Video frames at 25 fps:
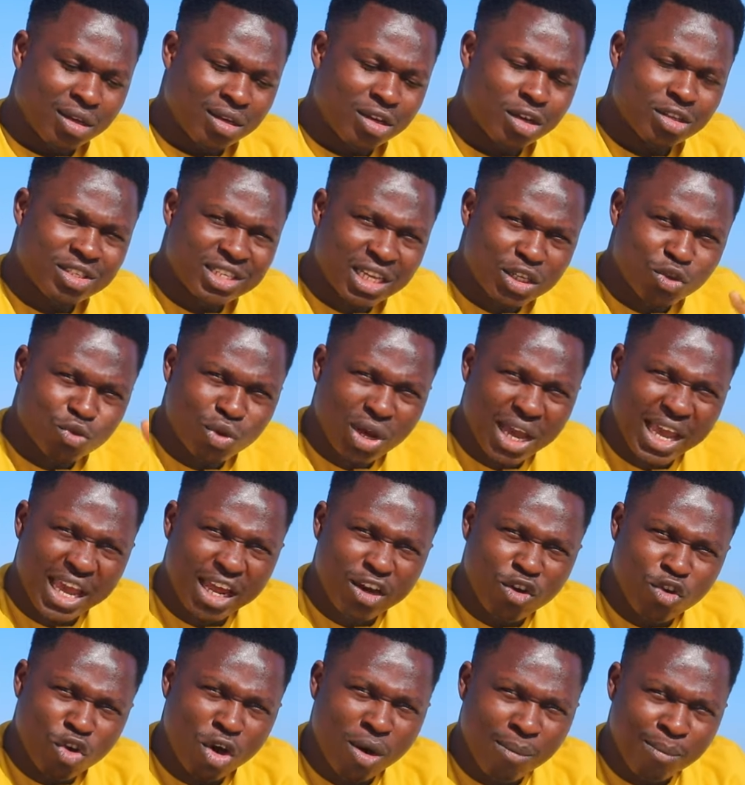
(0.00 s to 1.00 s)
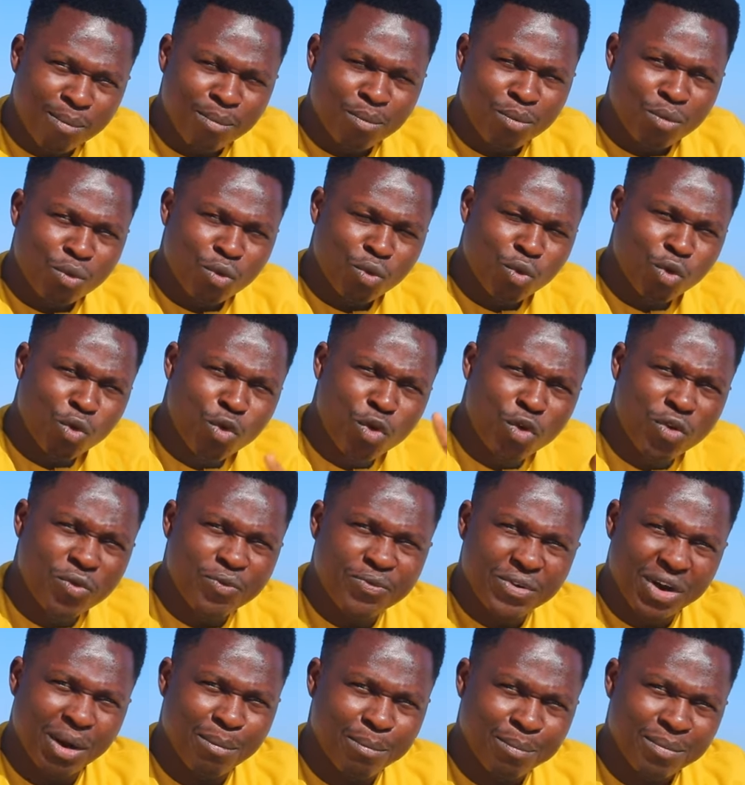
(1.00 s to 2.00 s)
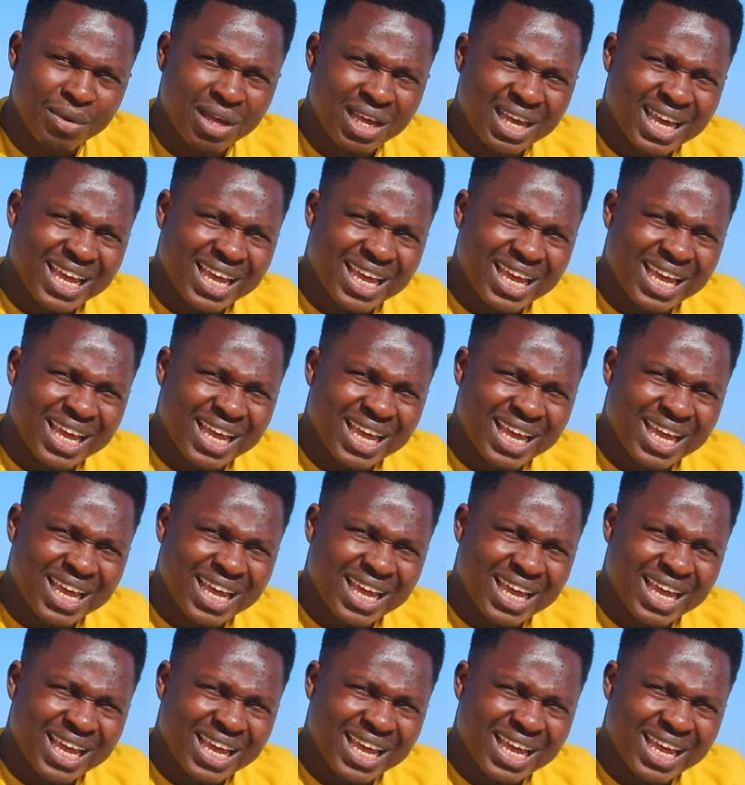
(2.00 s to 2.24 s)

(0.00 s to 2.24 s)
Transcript: que ce soit un homme ou une femme,